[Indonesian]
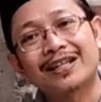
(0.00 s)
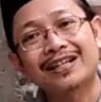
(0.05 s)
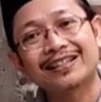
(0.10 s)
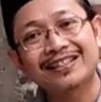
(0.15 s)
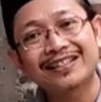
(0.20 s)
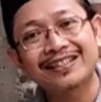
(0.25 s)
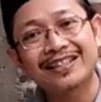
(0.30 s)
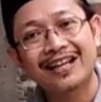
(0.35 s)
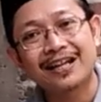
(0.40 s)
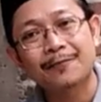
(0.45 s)

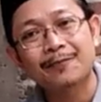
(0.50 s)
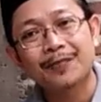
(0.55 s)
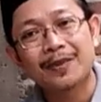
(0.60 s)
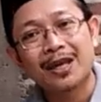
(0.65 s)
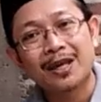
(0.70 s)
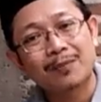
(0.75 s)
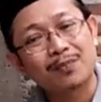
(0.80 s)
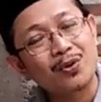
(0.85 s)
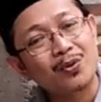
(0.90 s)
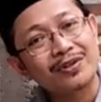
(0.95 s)
Artinya
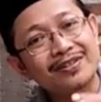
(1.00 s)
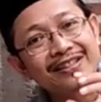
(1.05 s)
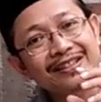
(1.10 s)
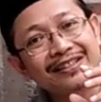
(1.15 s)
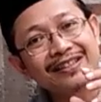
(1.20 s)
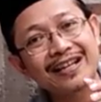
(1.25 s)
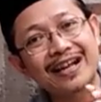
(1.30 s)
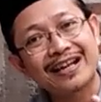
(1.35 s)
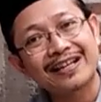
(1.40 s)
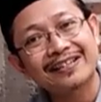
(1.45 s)
bahwa
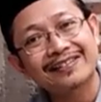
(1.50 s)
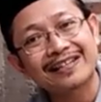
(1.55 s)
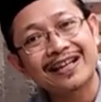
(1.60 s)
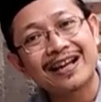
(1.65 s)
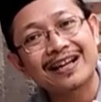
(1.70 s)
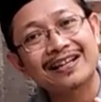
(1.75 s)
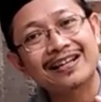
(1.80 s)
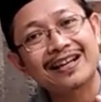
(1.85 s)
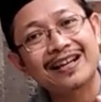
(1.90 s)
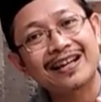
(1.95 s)
Siti
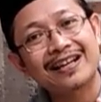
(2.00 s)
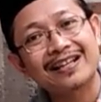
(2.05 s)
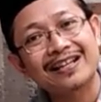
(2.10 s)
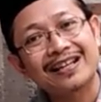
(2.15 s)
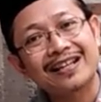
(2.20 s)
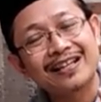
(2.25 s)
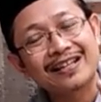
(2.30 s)
Aisyah adalah